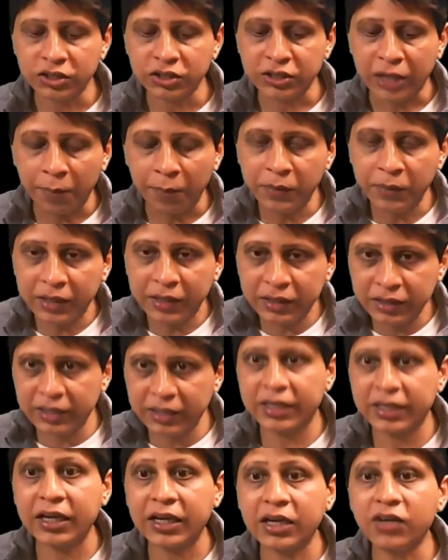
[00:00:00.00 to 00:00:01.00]
সামনের
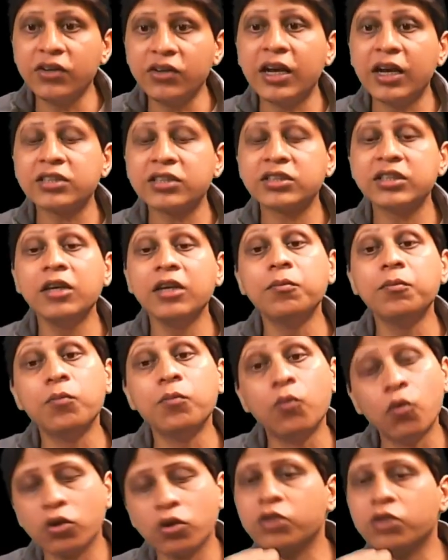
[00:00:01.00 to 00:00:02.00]
দিকে ক্রিয়াশীল
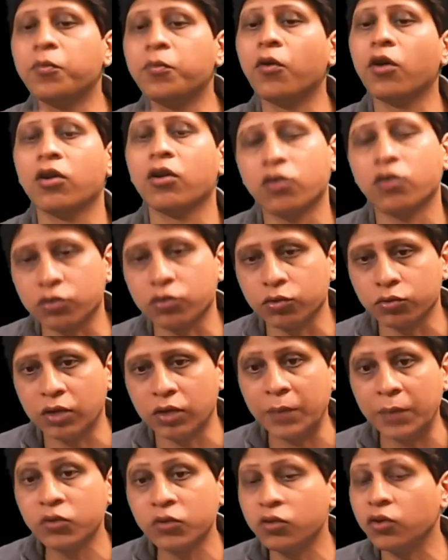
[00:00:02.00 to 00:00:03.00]
মোট বল কত
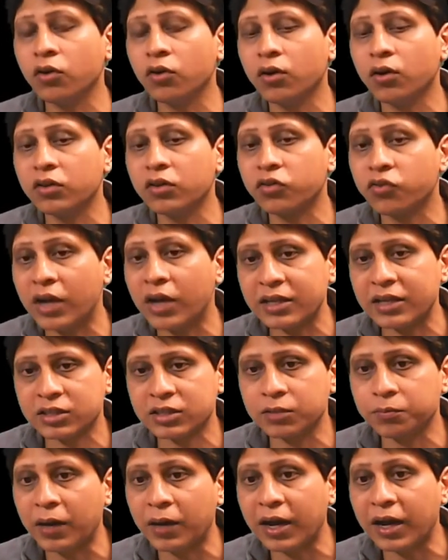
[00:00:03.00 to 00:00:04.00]
আমি তো থ্রাস্ট
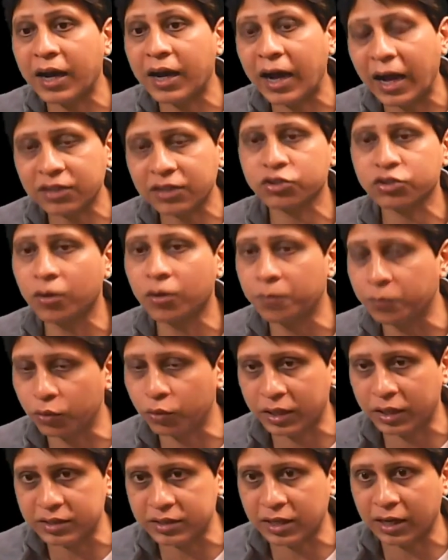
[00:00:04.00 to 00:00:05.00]
বা ঘাত
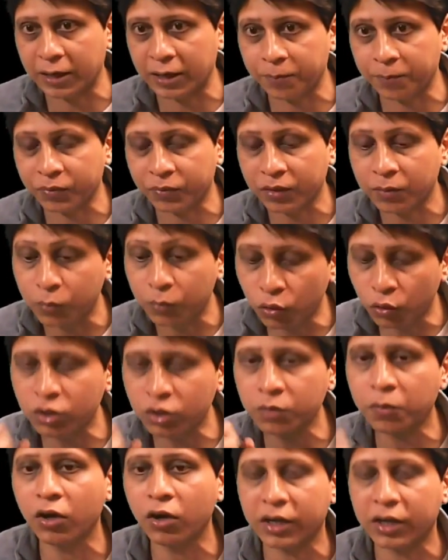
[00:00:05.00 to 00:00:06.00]
সম্পর্কে জানলাম মোট
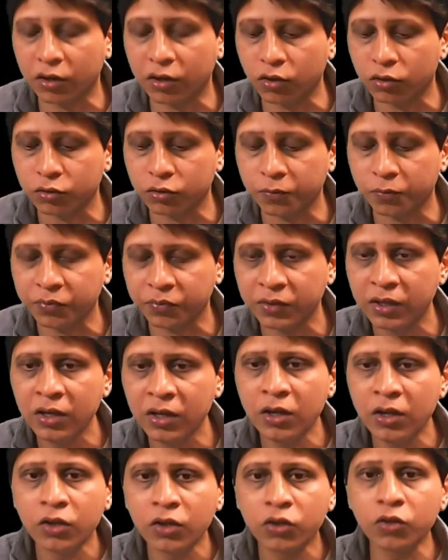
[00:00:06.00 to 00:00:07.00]
বলটা কত
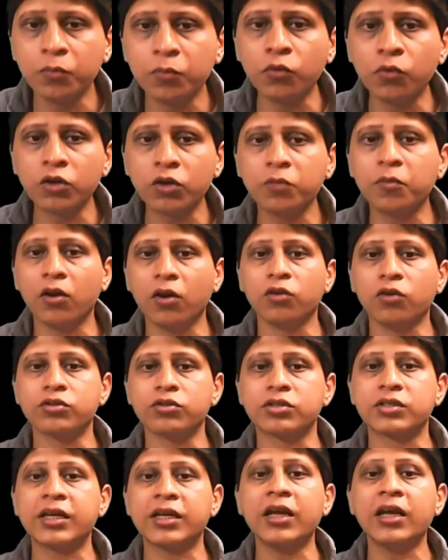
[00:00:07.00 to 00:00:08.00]
তো মোট বল
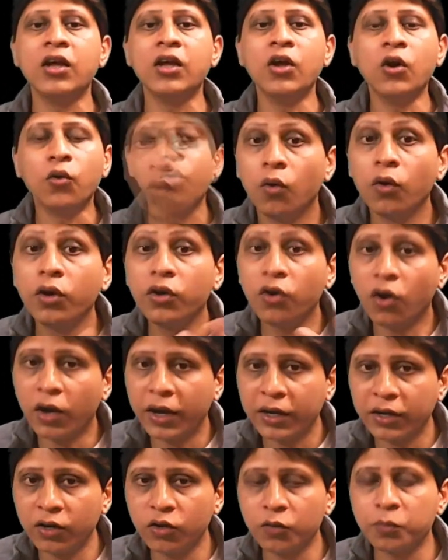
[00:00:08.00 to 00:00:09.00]
হচ্ছে ওই
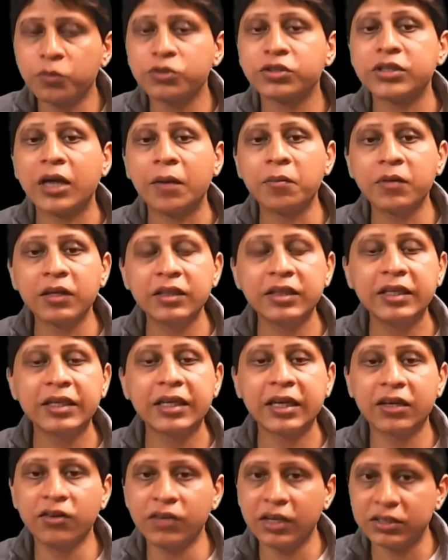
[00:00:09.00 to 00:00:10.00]
রকেটের ওপর সামনের
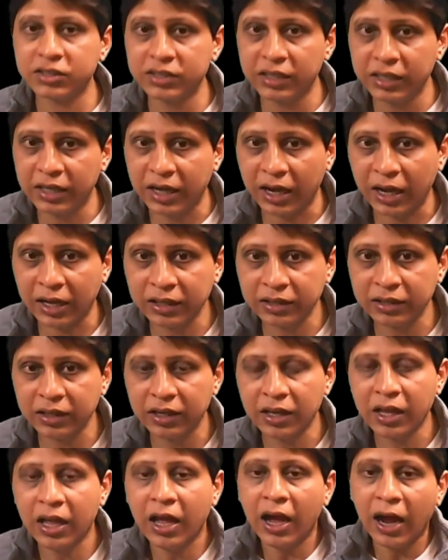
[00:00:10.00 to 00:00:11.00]
দিকে ক্রিয়াশীল ঘাত
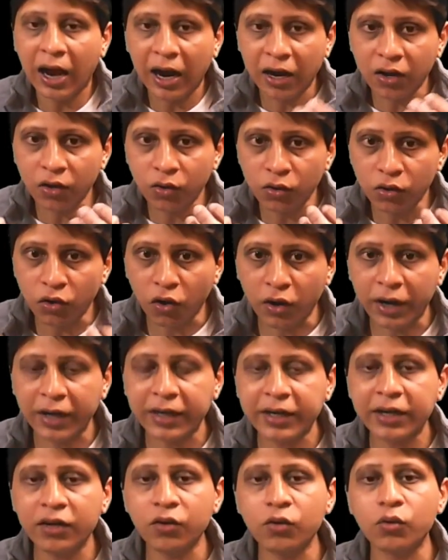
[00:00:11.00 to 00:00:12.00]
আর
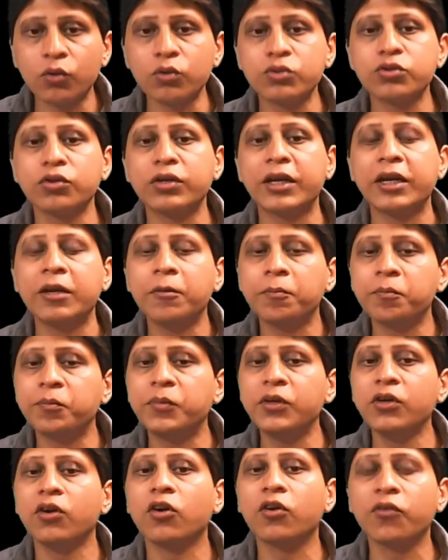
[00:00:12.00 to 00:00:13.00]
রকেটের ওজনের
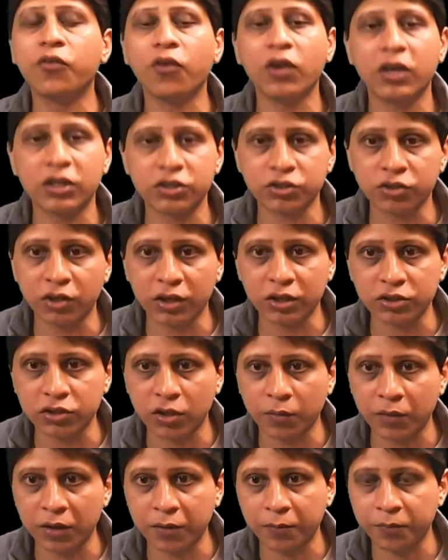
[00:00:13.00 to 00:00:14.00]
বিয়োগ ফলের সঙ্গে
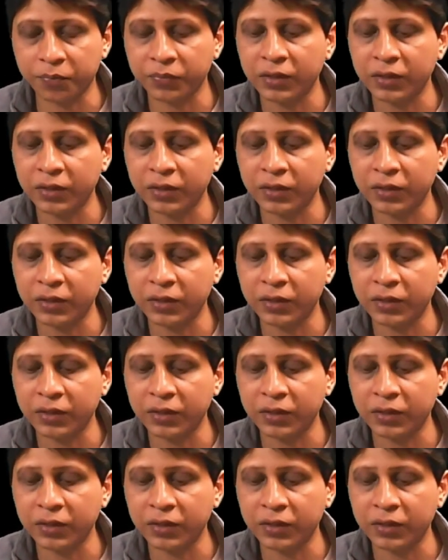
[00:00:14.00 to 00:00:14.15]
সমান